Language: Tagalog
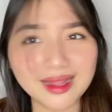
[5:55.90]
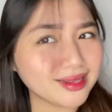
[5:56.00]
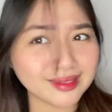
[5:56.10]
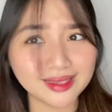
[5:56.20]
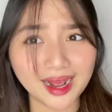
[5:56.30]

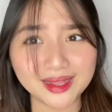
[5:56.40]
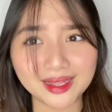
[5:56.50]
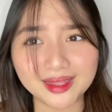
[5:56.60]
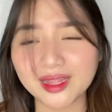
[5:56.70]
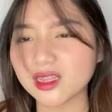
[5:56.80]
nang dry
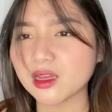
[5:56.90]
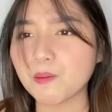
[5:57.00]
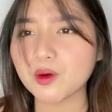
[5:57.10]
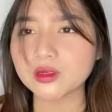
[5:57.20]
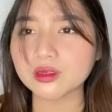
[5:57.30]
tignan.
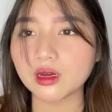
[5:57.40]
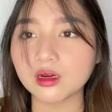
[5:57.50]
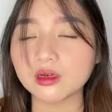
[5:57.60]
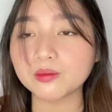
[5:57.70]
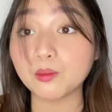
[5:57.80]
Tapos,
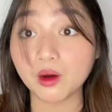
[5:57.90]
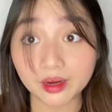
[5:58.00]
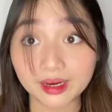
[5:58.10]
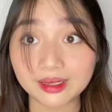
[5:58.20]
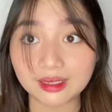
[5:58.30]
ang um,
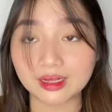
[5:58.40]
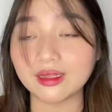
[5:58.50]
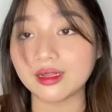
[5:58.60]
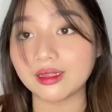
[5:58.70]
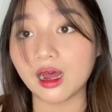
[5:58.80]
boring
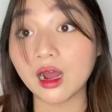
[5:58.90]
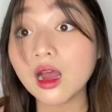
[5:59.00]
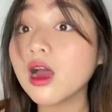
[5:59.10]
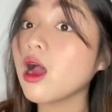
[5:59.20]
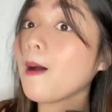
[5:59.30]
tignan ng
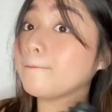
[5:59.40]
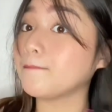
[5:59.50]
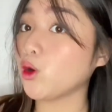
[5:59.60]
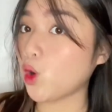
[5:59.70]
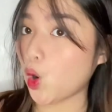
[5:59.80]

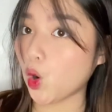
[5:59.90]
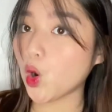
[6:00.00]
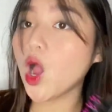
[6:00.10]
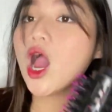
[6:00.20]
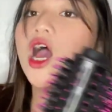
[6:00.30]

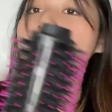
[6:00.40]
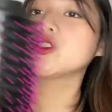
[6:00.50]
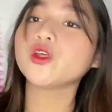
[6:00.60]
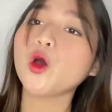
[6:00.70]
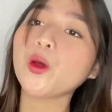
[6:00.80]
buhok.
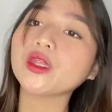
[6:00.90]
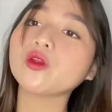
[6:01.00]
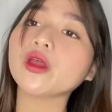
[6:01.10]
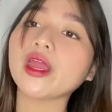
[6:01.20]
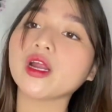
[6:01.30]
So,
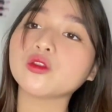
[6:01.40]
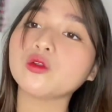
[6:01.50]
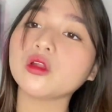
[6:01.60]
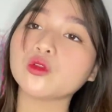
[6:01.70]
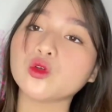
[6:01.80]
itong hair
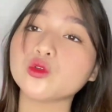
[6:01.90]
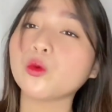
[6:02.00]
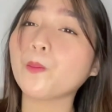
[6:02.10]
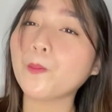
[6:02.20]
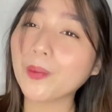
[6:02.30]
tool na to,
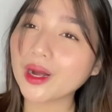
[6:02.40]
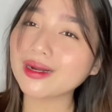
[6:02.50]
super